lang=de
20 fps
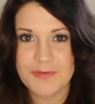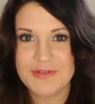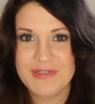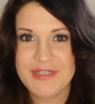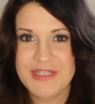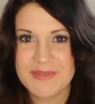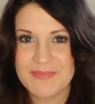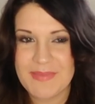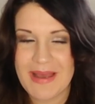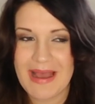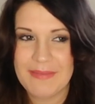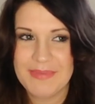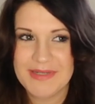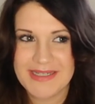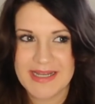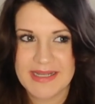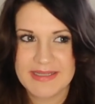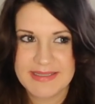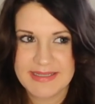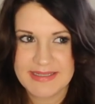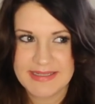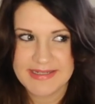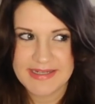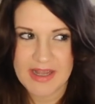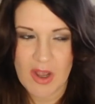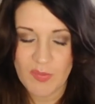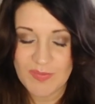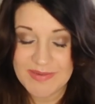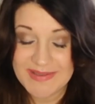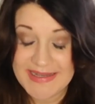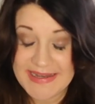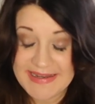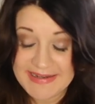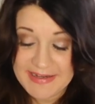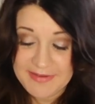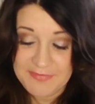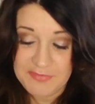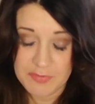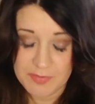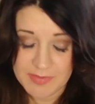Und diesmal habe ich tatsächlich
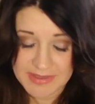hauptsächlich für